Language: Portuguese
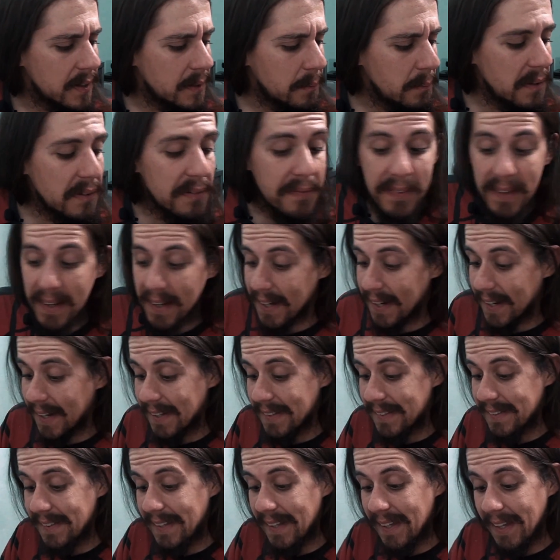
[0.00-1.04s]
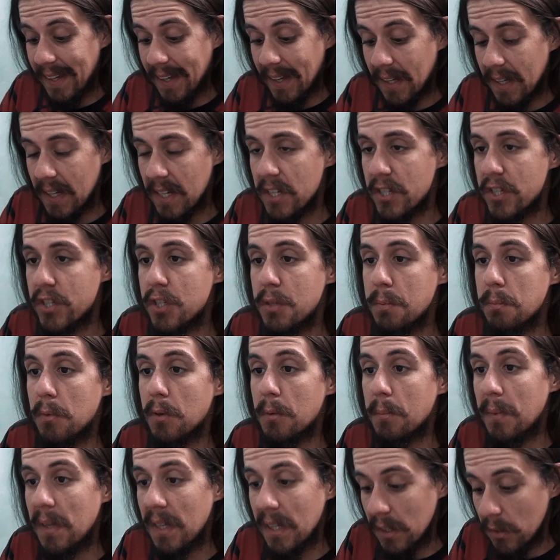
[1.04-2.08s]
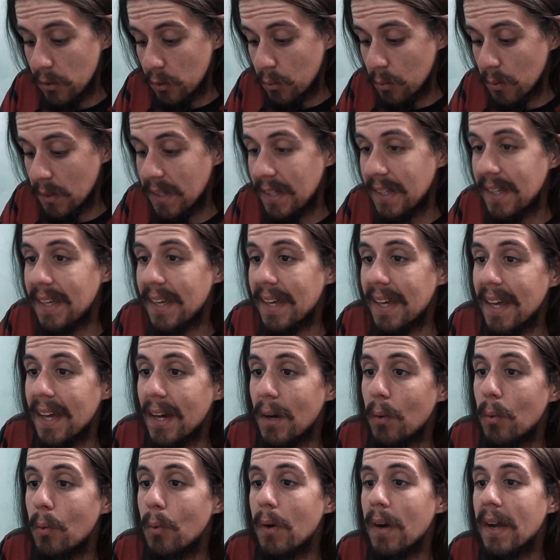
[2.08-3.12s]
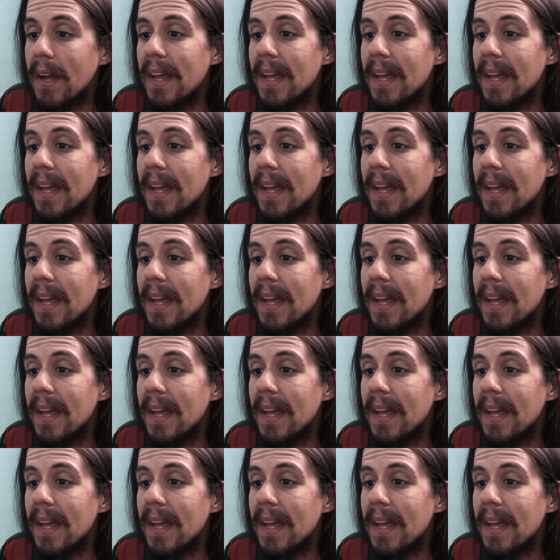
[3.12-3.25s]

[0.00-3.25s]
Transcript: me fará ter este momento que é o